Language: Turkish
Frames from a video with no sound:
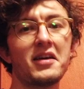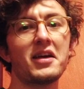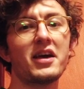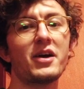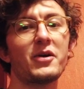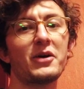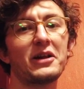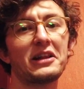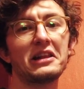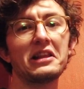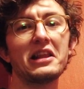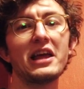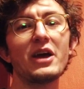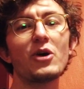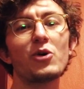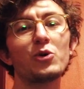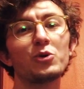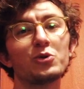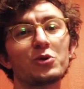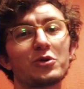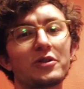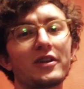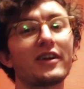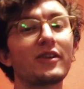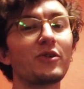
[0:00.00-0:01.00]
Evet ne
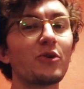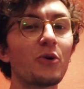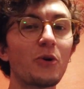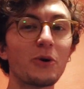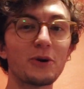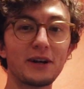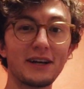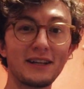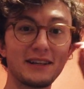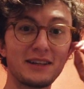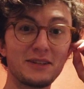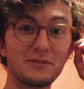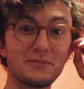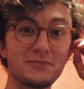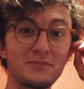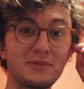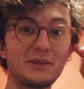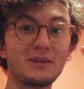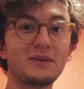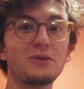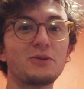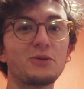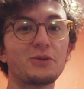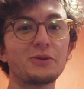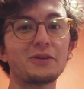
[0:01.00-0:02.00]
olduklarını öğrendim.
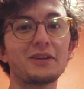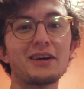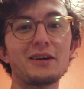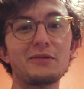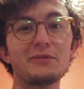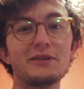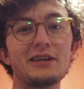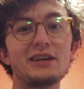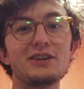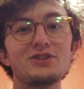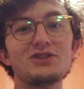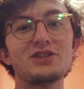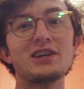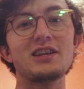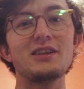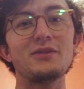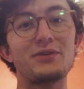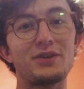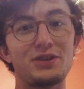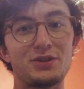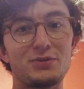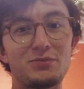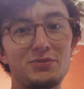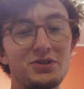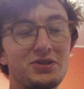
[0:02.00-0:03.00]
Onlar birer
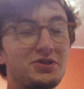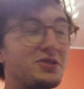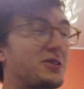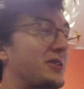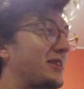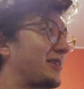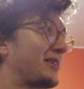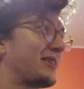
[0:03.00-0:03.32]
jellyfishmiş.